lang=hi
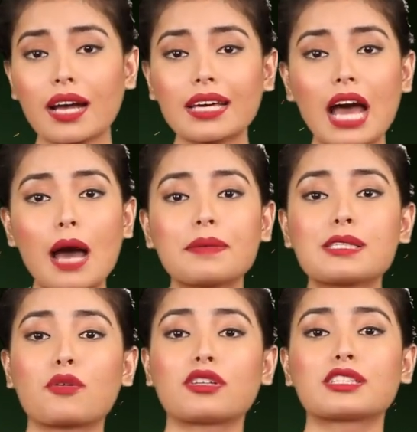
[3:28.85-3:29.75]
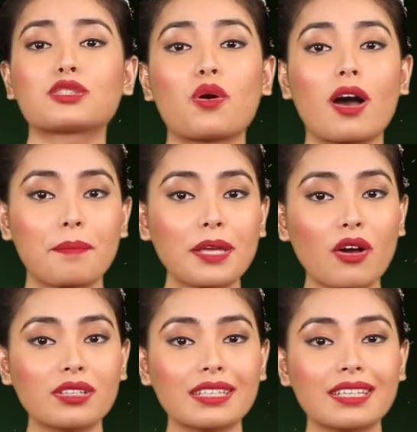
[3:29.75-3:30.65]
अगर आप इस प्रोडक्ट को अभी
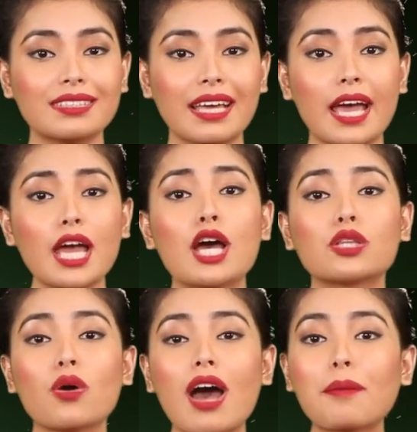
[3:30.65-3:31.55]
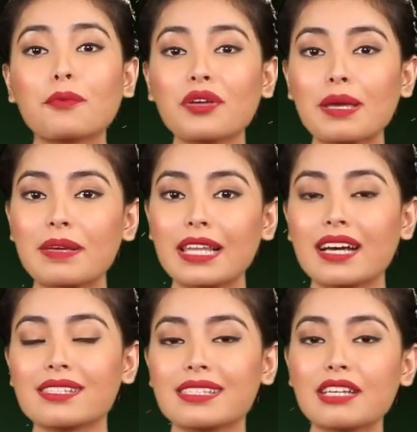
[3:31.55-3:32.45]
ऑर्डर करते हैं तो आपको ये
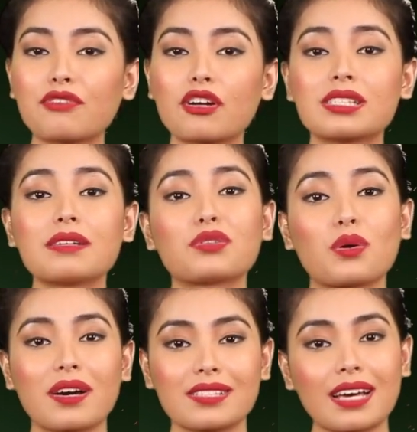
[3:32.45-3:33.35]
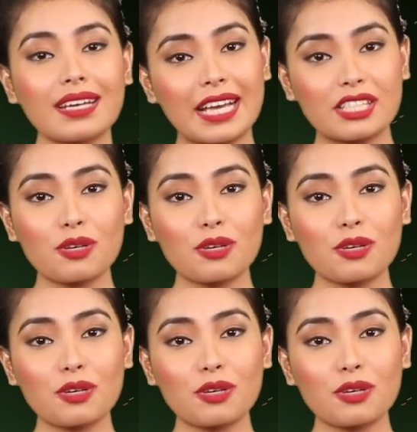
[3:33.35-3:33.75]
मिलेगा सिर्फ और सिर्फ दो हजार